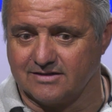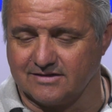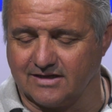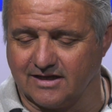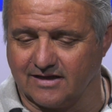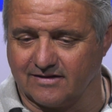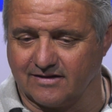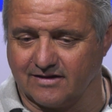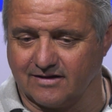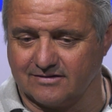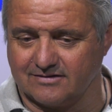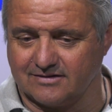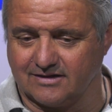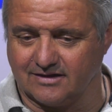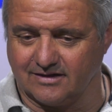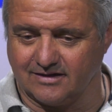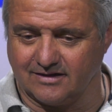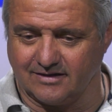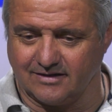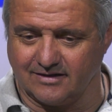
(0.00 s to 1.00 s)

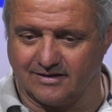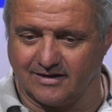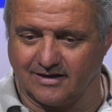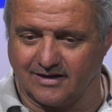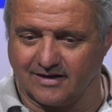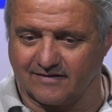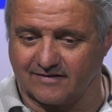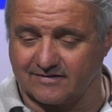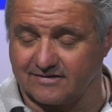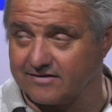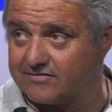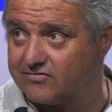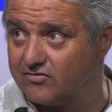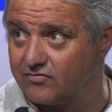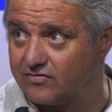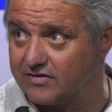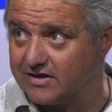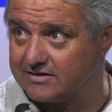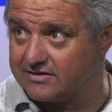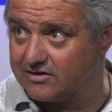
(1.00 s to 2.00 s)
de,
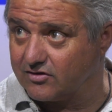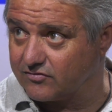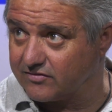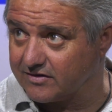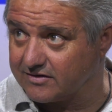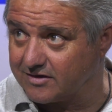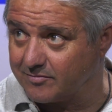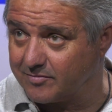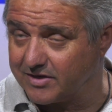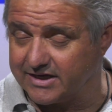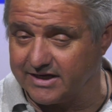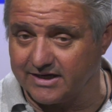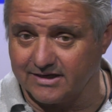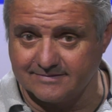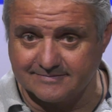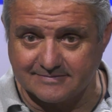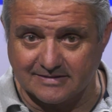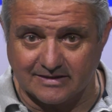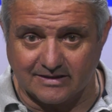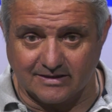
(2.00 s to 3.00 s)
adaptación del Tiro Santa María